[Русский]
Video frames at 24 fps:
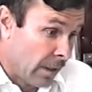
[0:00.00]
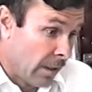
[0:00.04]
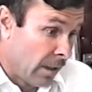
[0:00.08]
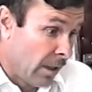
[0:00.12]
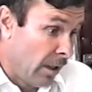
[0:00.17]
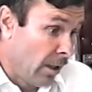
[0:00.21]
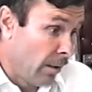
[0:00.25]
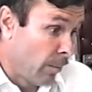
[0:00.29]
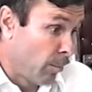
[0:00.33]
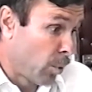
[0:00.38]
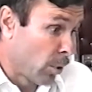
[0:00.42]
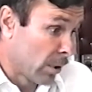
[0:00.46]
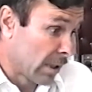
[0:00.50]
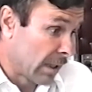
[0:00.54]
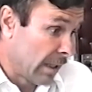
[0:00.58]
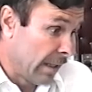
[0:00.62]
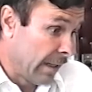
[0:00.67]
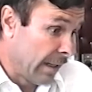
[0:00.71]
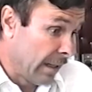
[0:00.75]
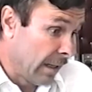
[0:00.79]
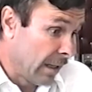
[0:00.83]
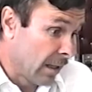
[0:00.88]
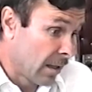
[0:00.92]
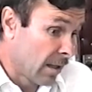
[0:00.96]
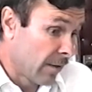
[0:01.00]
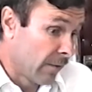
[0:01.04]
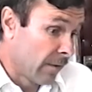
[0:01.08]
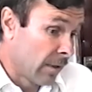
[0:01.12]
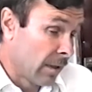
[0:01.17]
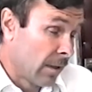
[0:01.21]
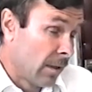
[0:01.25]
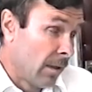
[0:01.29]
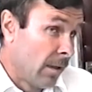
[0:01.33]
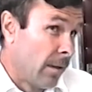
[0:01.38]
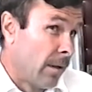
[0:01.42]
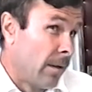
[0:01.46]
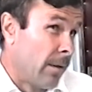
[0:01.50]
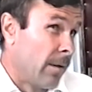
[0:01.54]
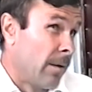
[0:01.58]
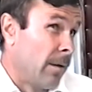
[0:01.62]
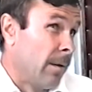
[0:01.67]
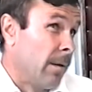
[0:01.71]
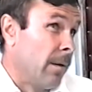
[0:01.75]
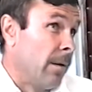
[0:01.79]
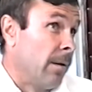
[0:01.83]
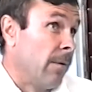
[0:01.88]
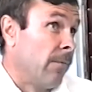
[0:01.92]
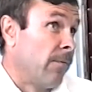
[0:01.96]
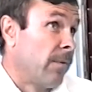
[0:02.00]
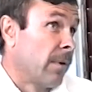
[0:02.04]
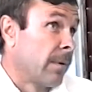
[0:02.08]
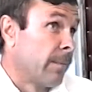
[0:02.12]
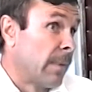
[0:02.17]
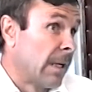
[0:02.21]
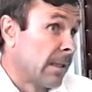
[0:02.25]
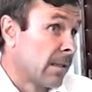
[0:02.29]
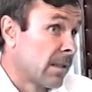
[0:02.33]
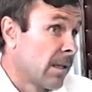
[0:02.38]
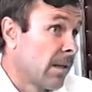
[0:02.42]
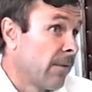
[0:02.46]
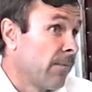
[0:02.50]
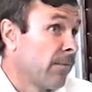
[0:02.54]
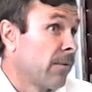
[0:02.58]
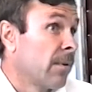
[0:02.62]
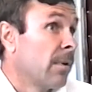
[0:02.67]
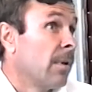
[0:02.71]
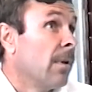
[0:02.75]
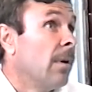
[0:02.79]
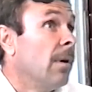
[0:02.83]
И после этого э, фармацевт